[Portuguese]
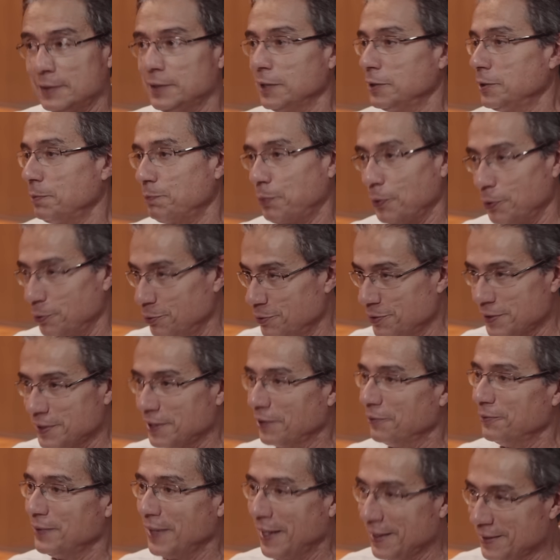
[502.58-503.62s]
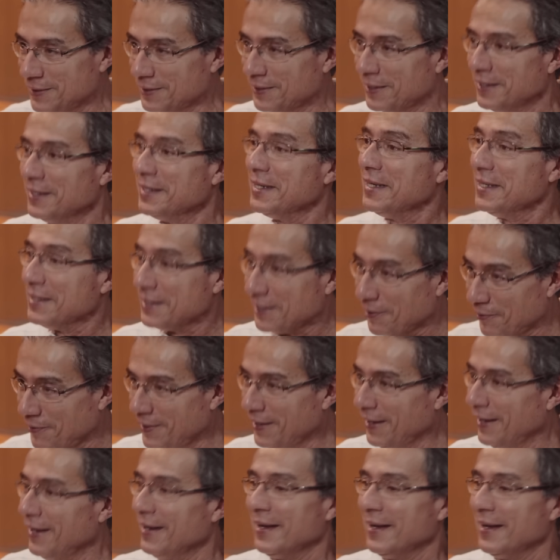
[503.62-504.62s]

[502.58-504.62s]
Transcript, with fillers: nada de produção, nada de... Então,